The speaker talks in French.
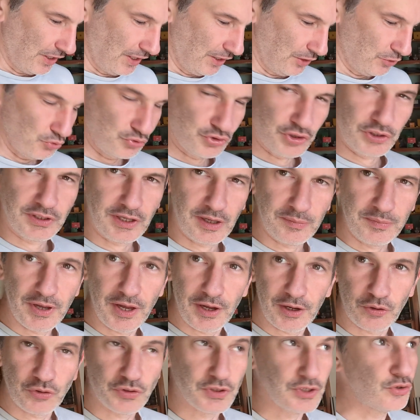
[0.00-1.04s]
Et tu sais très
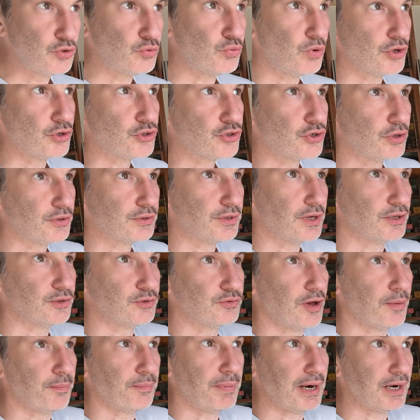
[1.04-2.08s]
bien que c'est du one shot, tu hein. tu
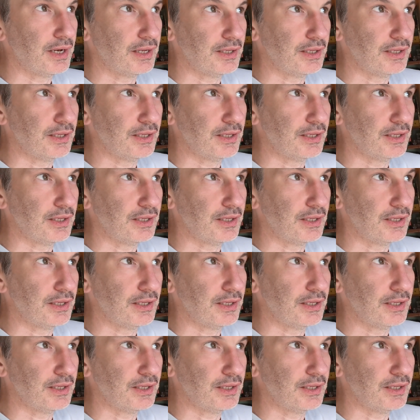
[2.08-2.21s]
vas pas le